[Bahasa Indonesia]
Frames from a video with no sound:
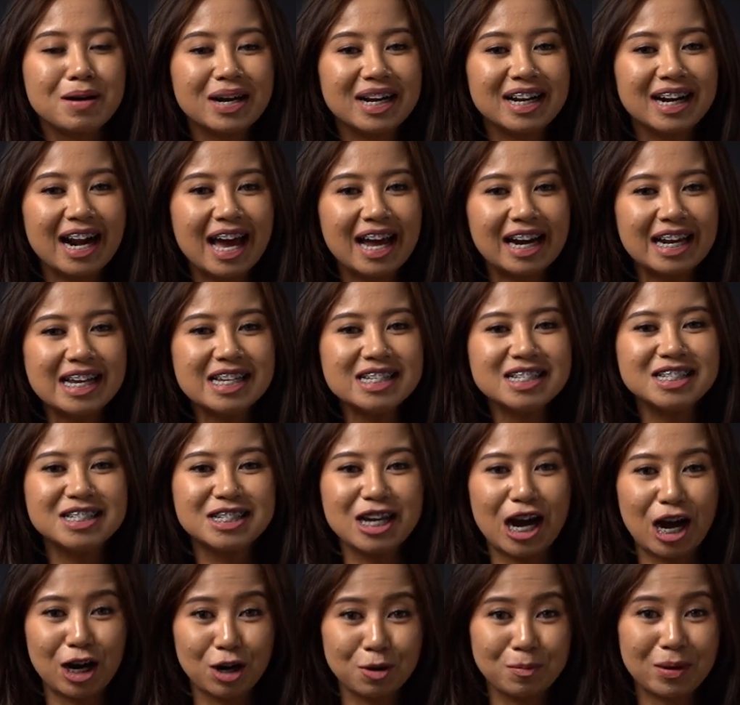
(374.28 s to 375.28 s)
makin laris,
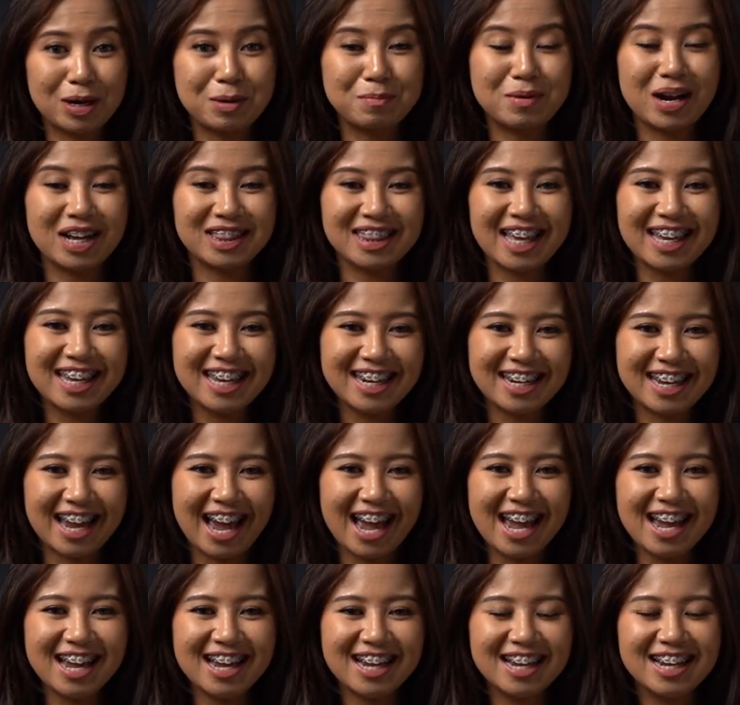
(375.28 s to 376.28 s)
jangan lupa dipraktekin
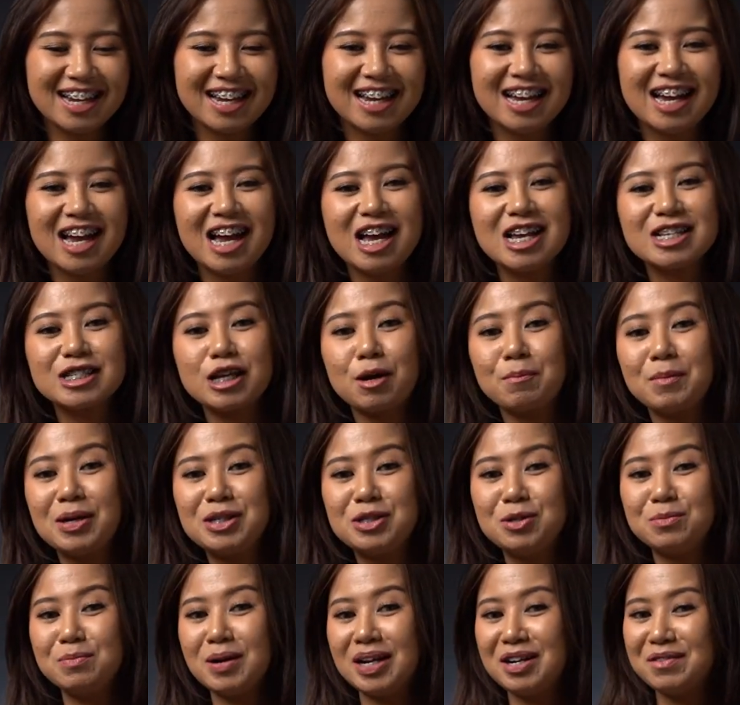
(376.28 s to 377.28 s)
ya. Sampai
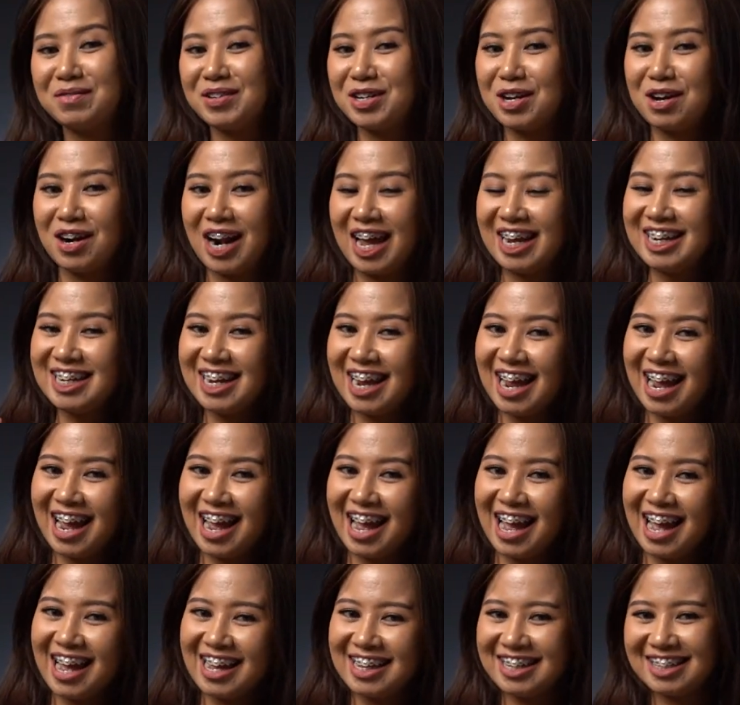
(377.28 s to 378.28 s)
jumpa di video
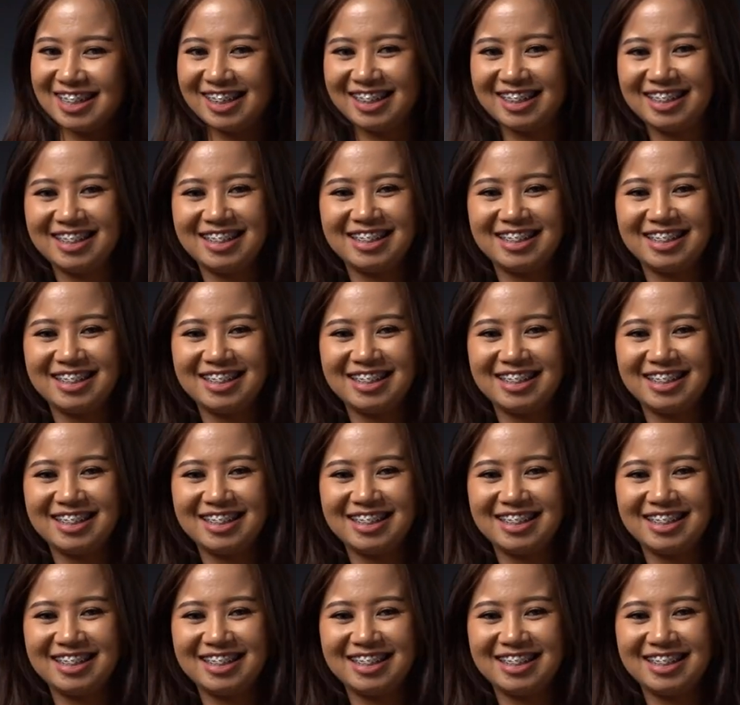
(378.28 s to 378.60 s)
lainnya.